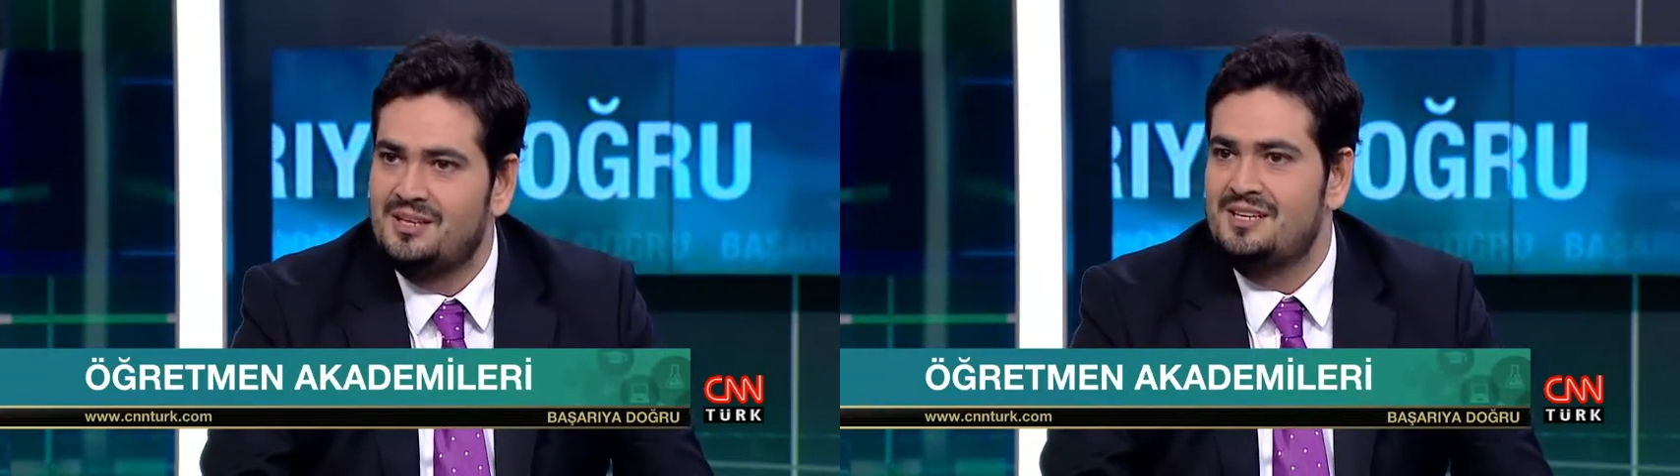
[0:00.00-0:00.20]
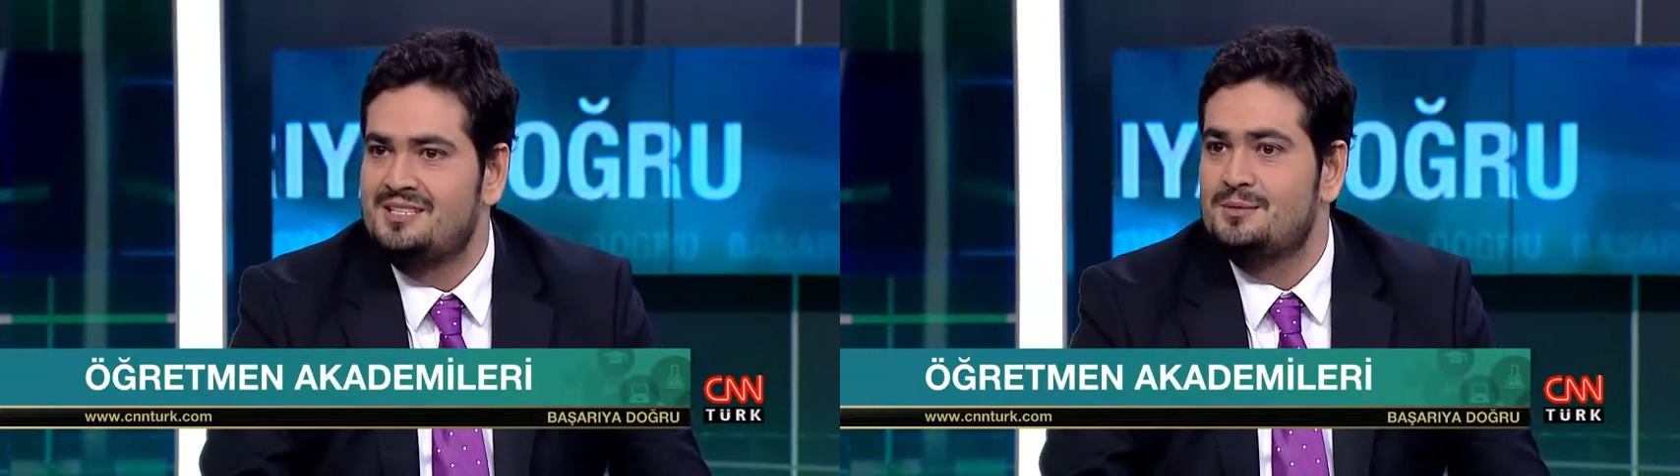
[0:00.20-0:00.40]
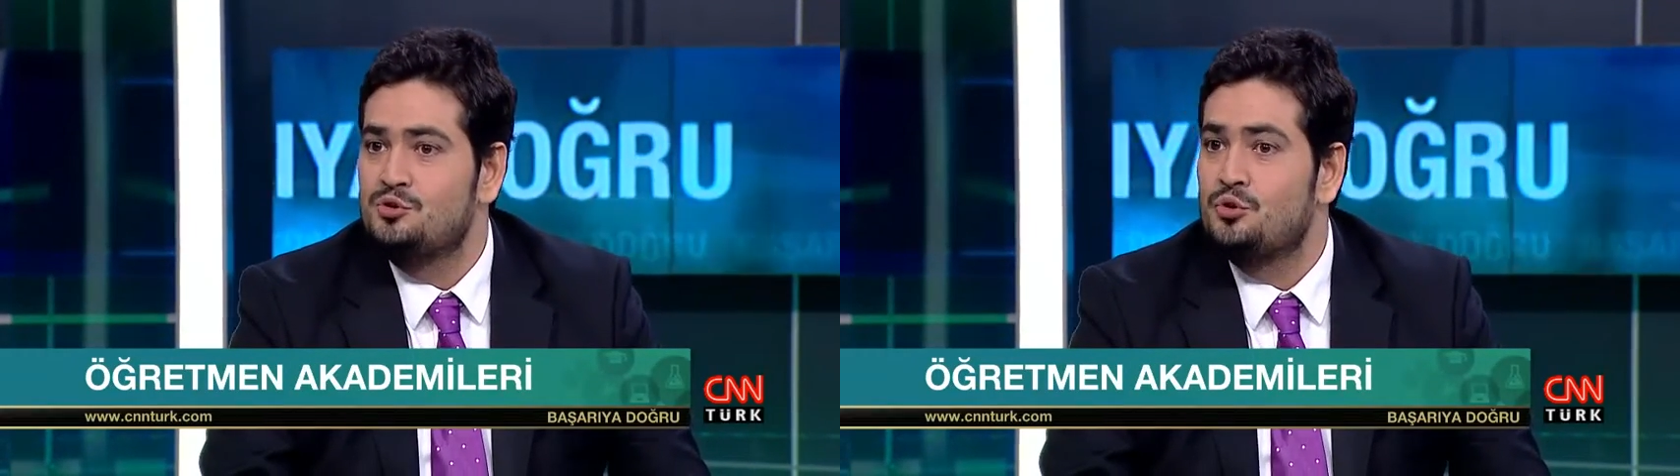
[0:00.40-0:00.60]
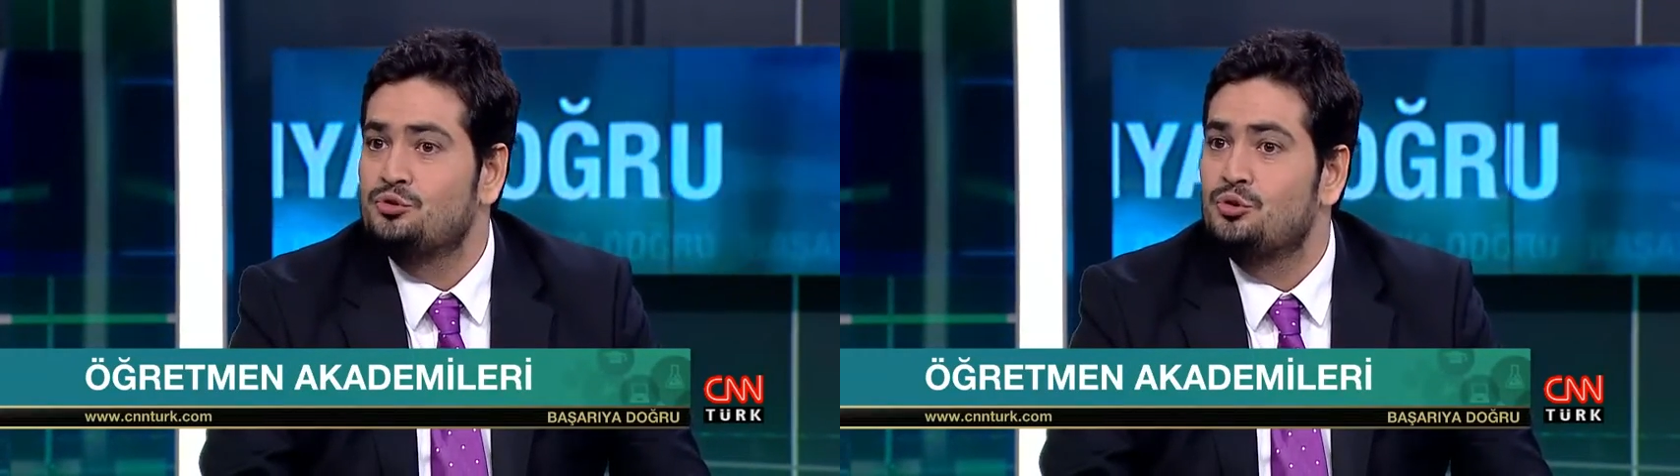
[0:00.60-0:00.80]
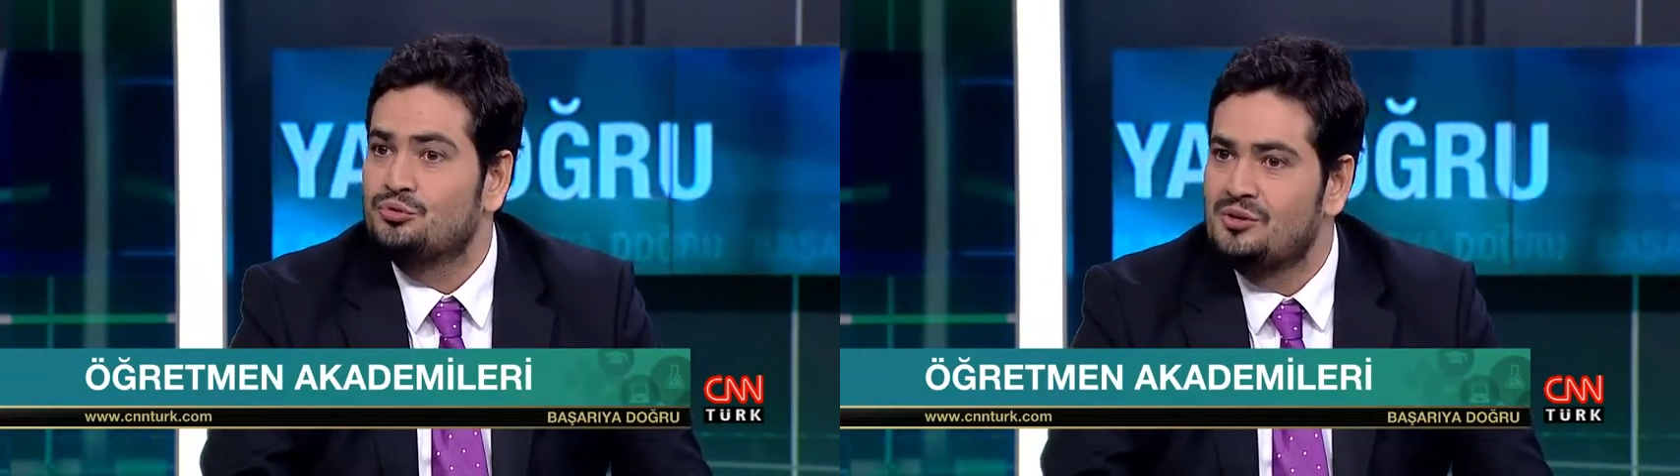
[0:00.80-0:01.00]
Eğitim çok
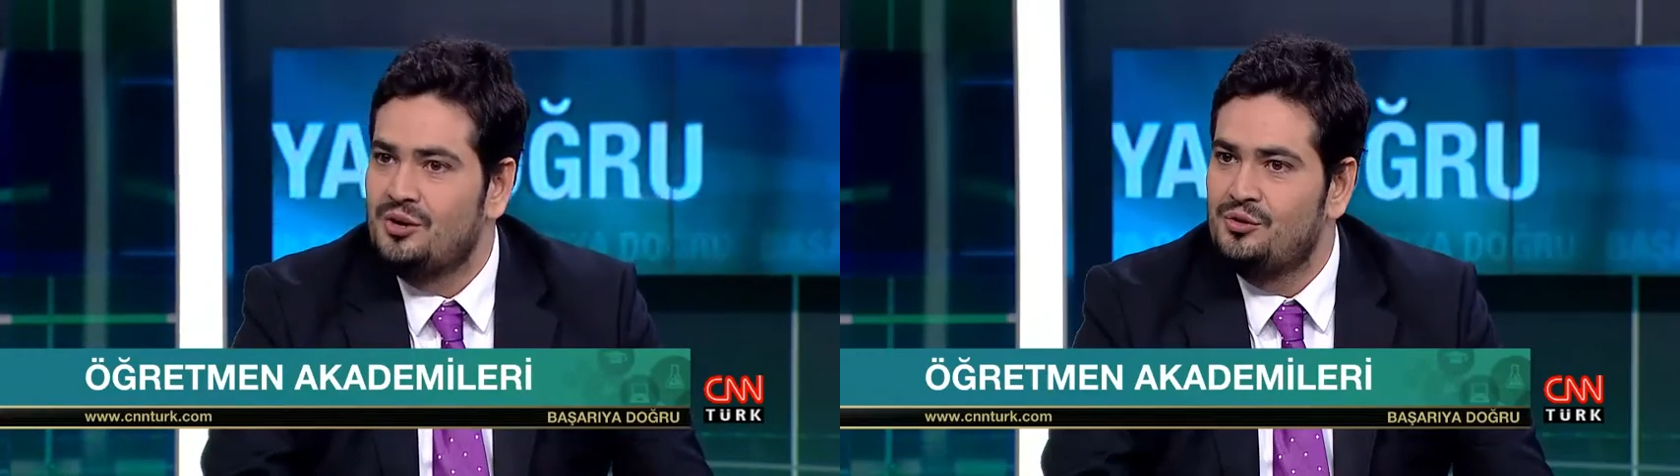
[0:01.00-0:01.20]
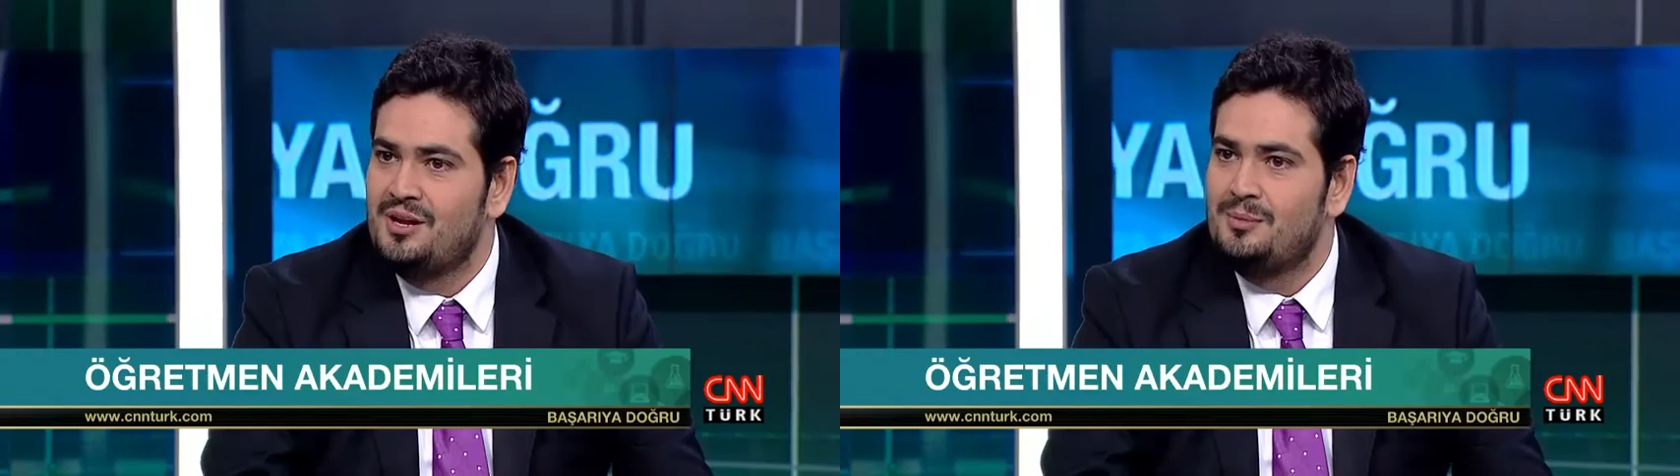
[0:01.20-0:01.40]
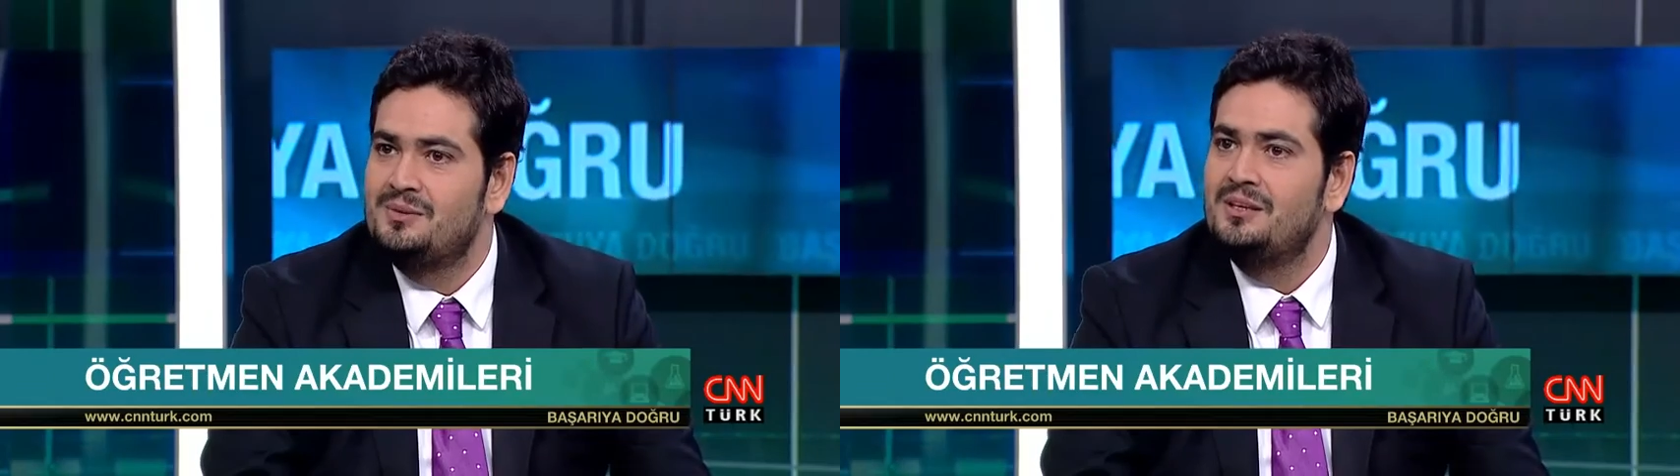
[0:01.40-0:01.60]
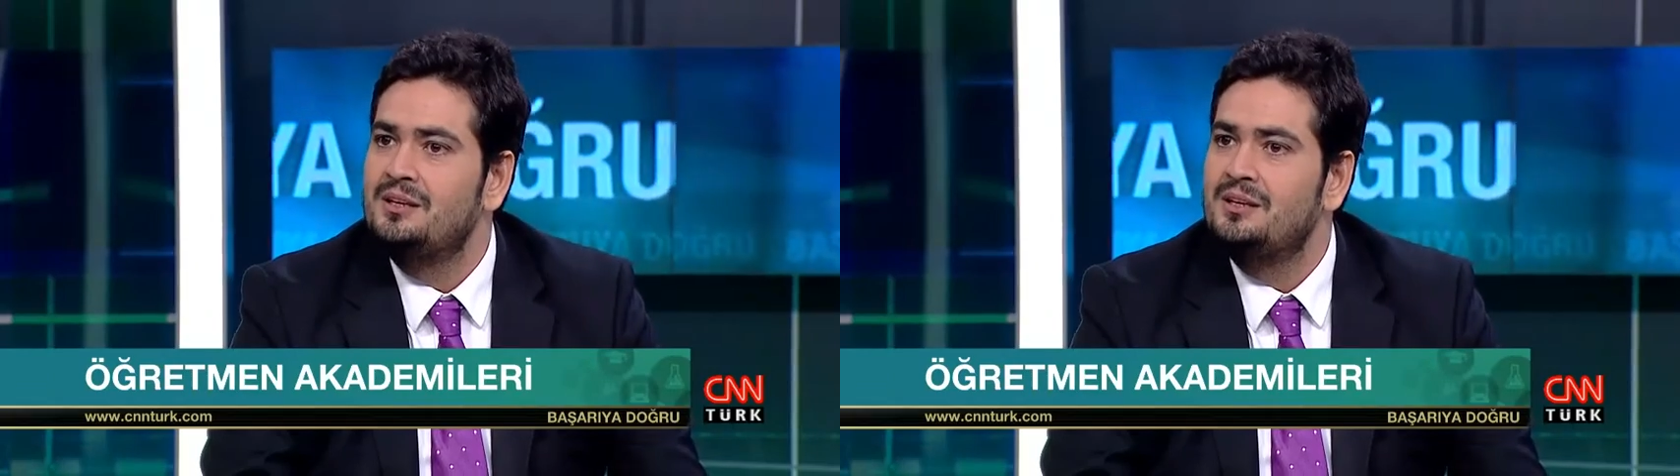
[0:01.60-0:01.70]
çok daha önemli. Ama buna bir